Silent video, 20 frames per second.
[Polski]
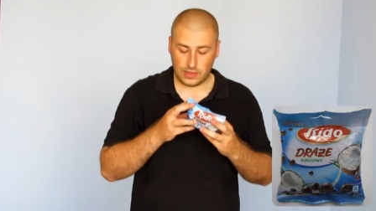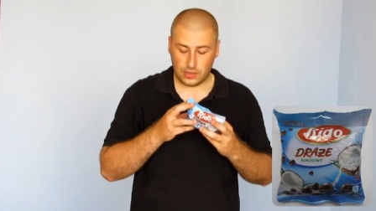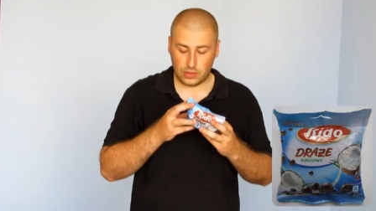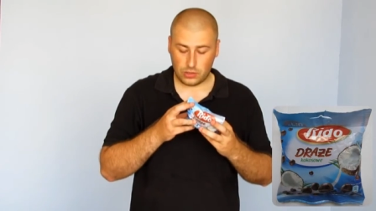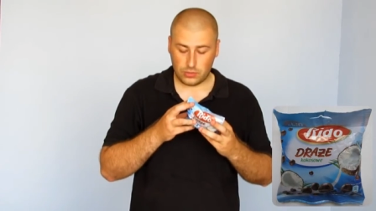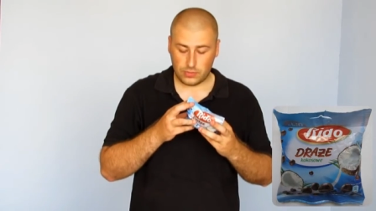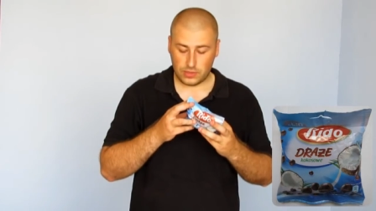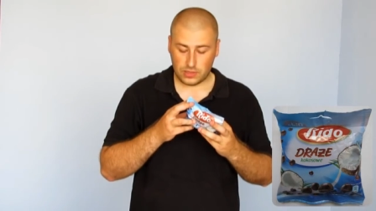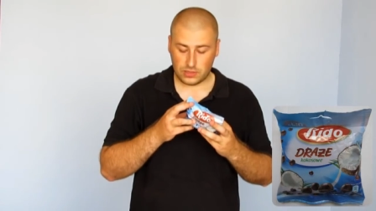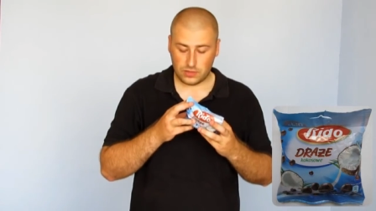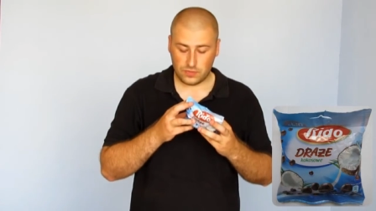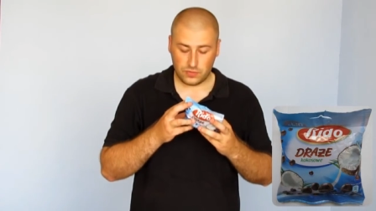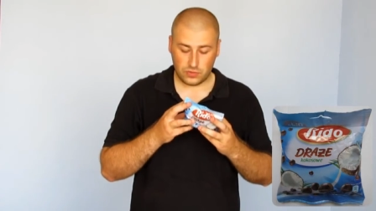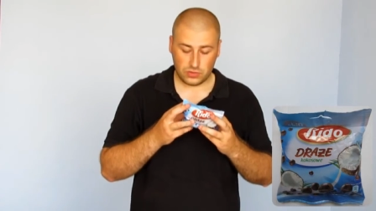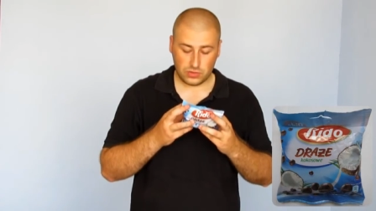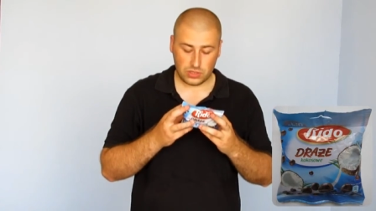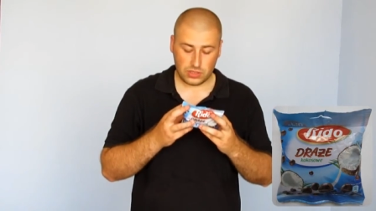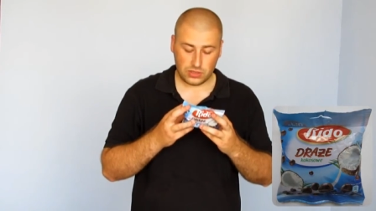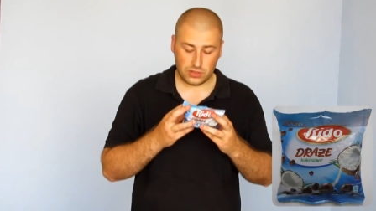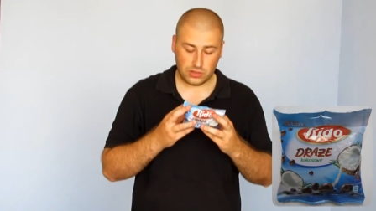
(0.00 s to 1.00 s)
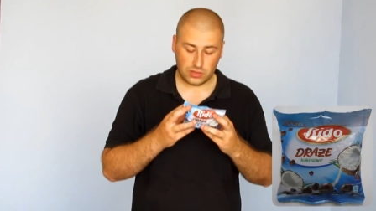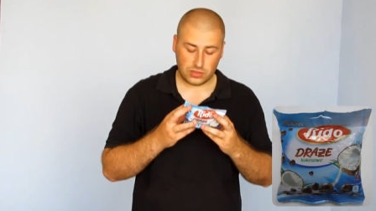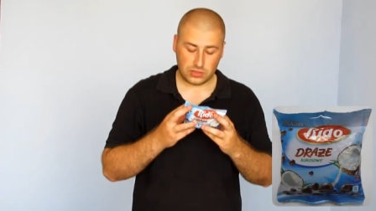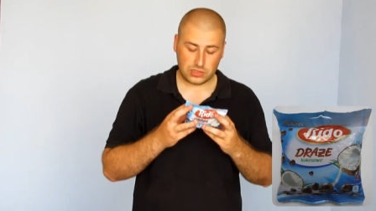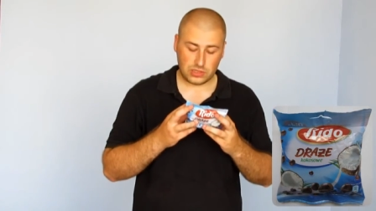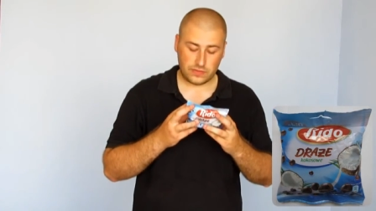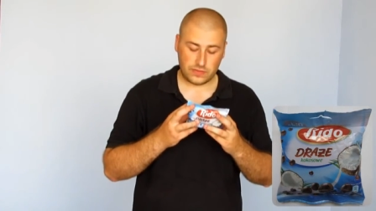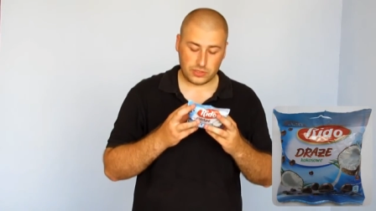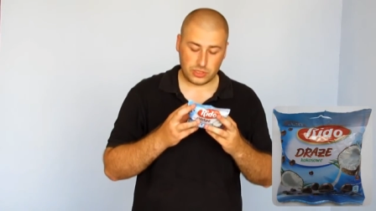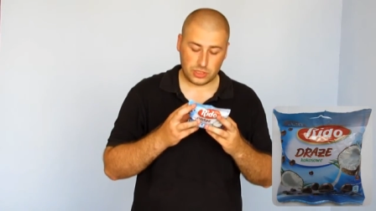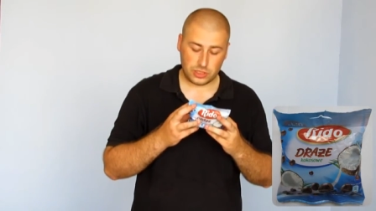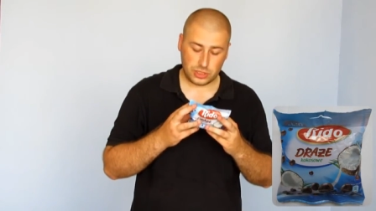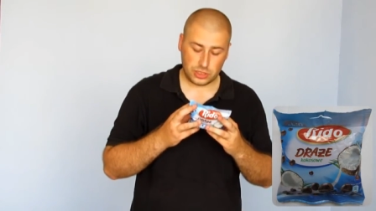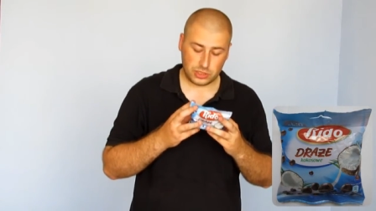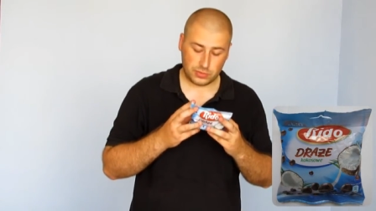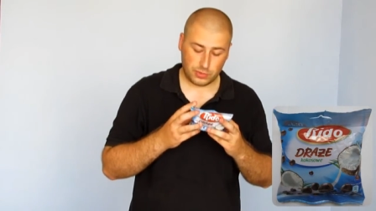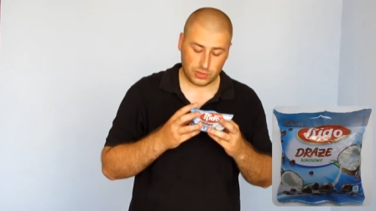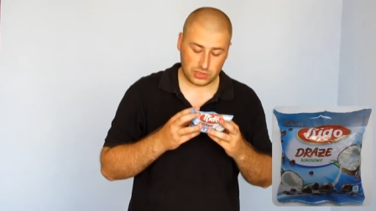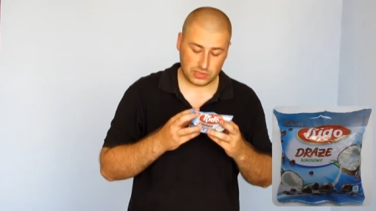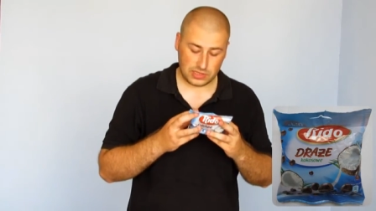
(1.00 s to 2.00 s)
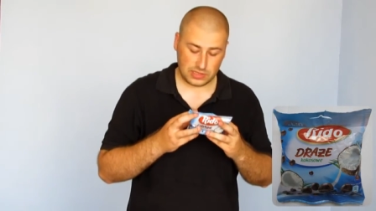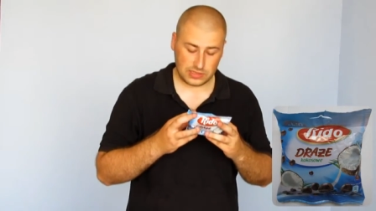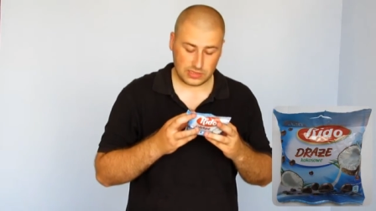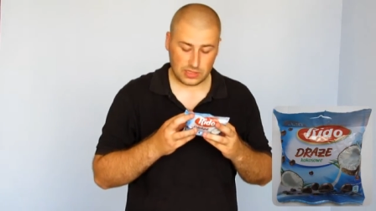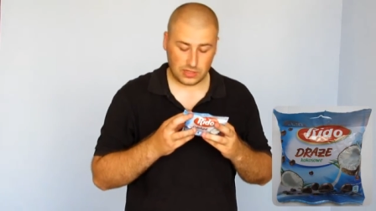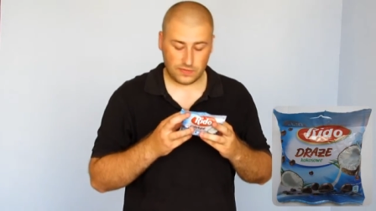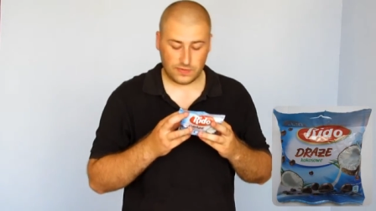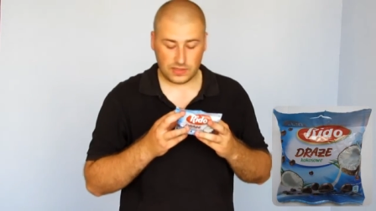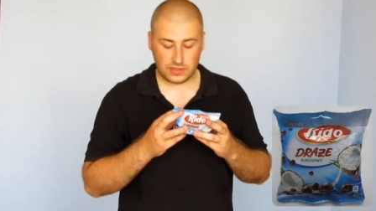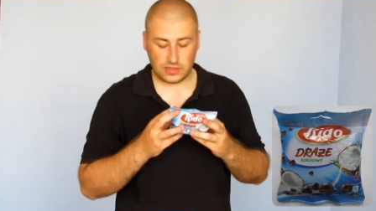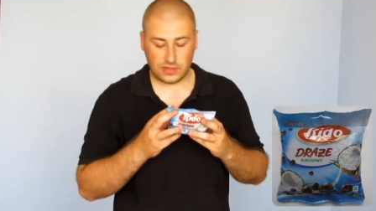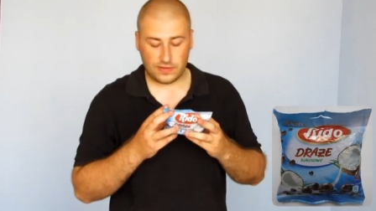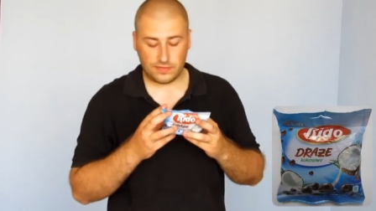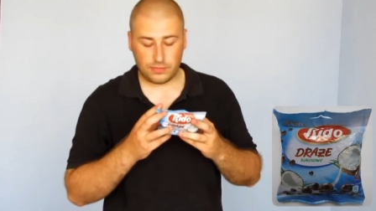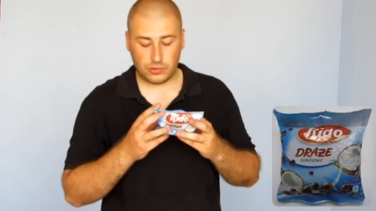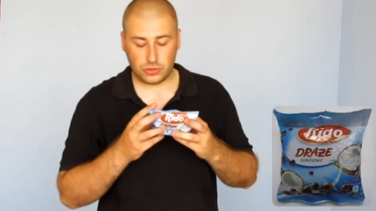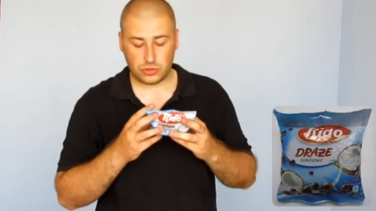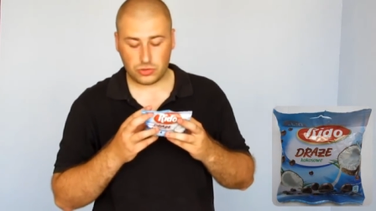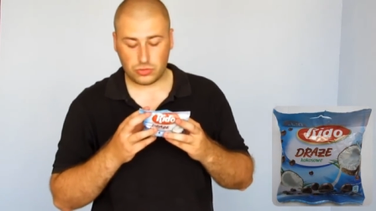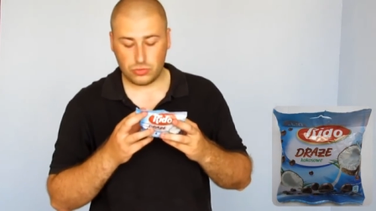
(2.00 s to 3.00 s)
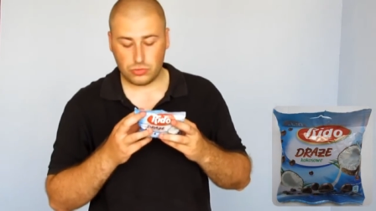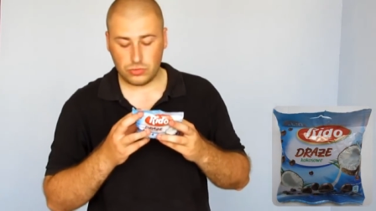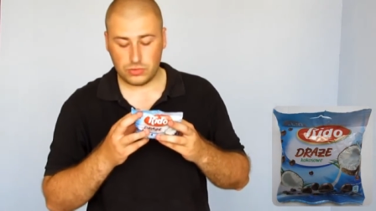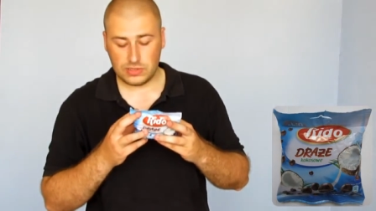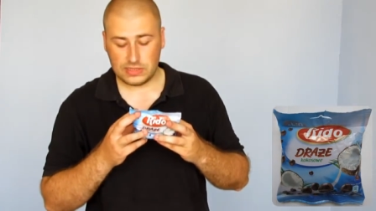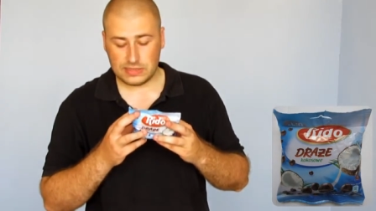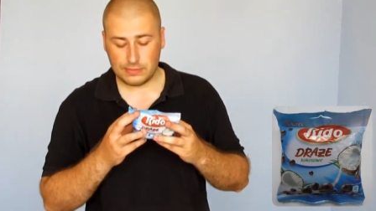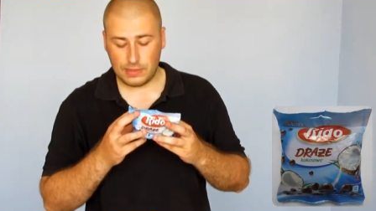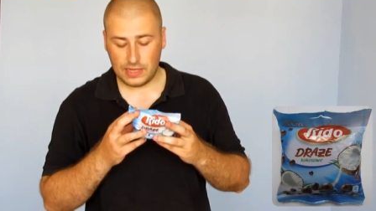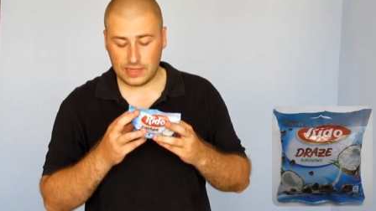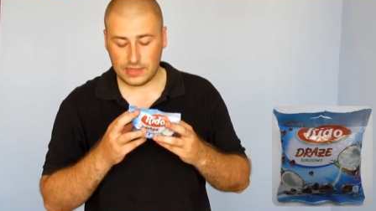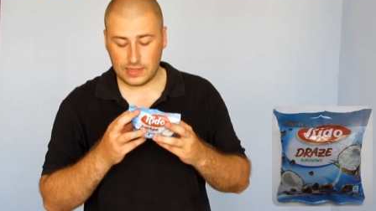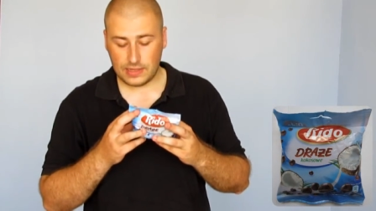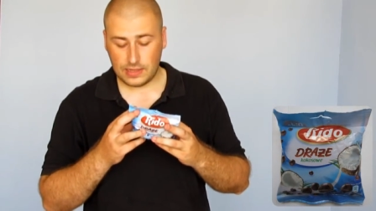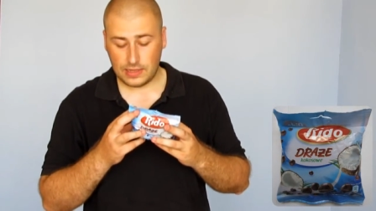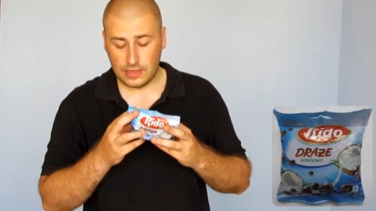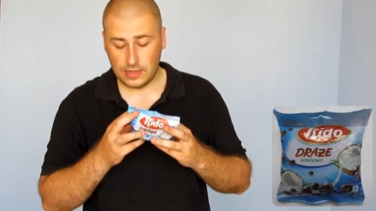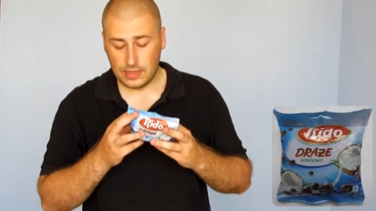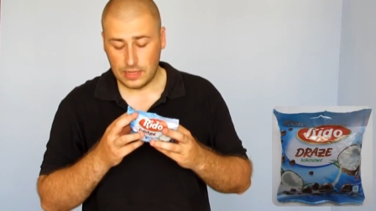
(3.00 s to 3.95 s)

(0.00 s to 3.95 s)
aromat, wiórki kokosowe 10%, serwatka w proszku z mleka,